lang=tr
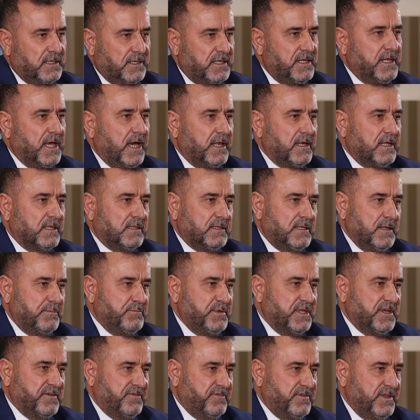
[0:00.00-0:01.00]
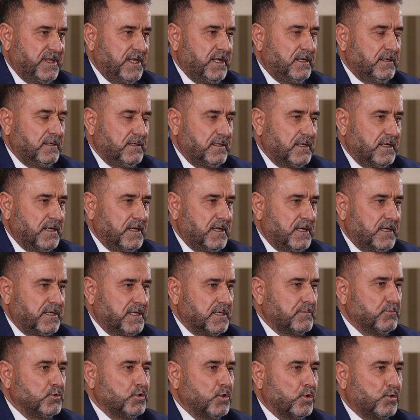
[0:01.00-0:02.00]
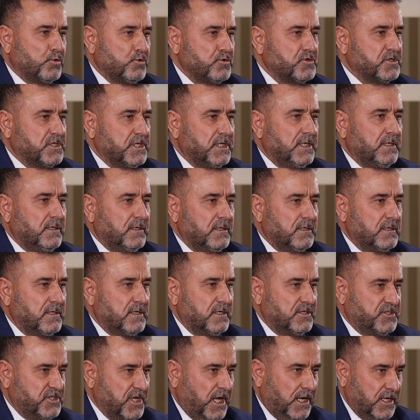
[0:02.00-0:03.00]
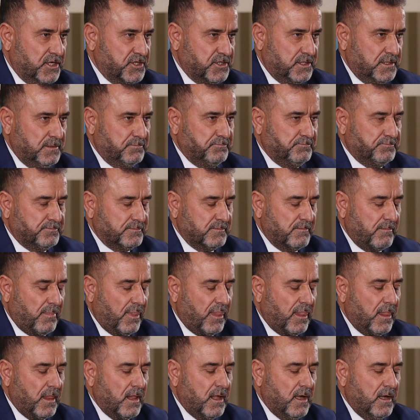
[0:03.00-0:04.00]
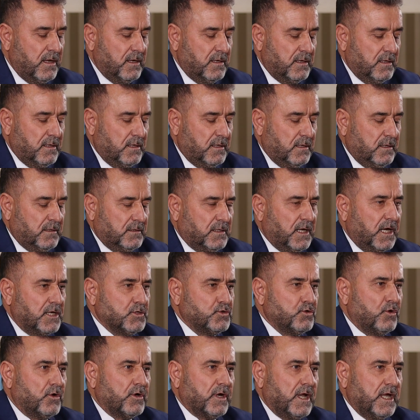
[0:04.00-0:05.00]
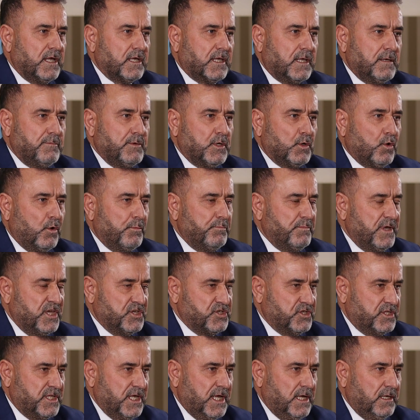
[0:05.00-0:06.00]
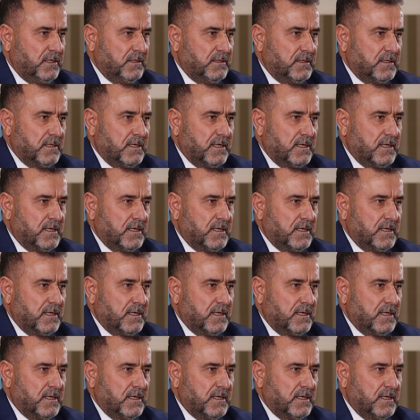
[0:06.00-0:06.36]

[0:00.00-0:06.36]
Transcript: Diyanet'te bir fiil 29 e, yıl e, çalıştım. Daha sonra 2015'te